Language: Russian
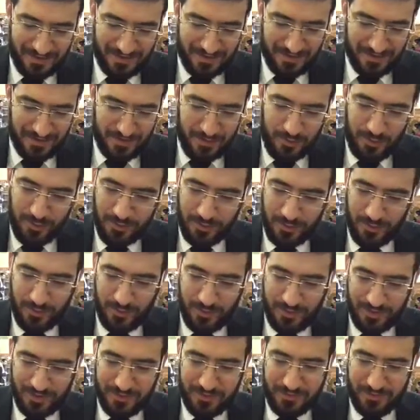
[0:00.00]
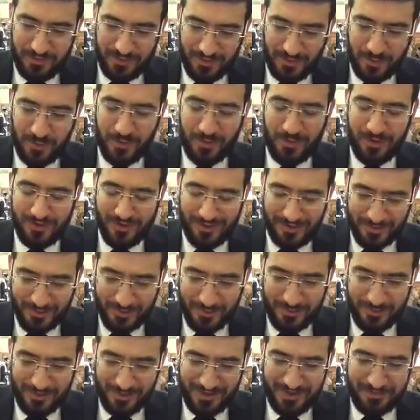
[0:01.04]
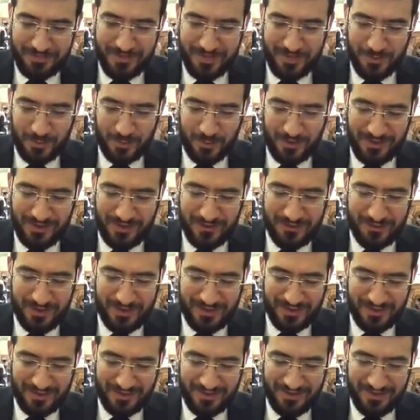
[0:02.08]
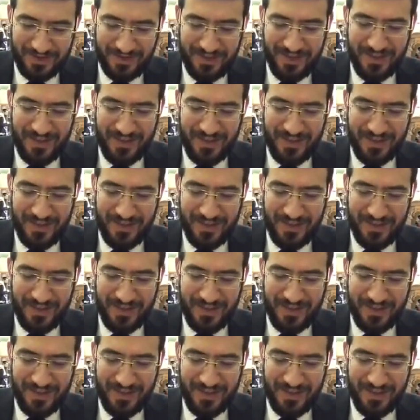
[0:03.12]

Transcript: шию акуаним неутин бехен,